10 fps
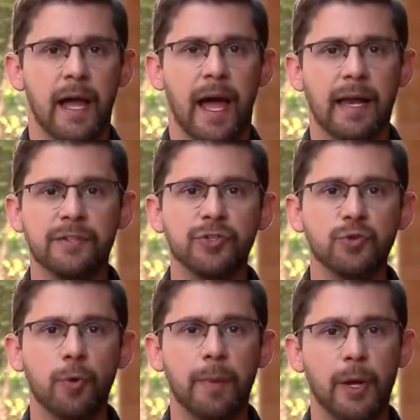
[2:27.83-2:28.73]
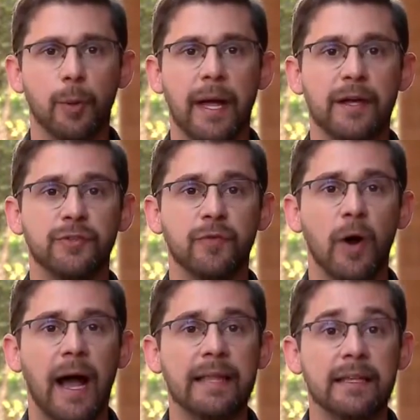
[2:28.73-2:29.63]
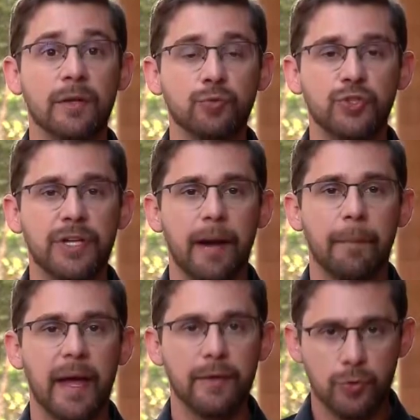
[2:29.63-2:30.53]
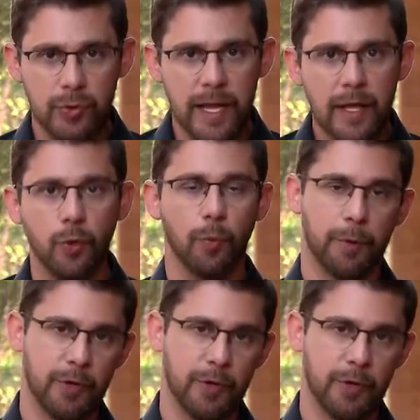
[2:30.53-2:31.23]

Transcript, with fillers: ela descobriu que a advogada não tinha aberto nenhum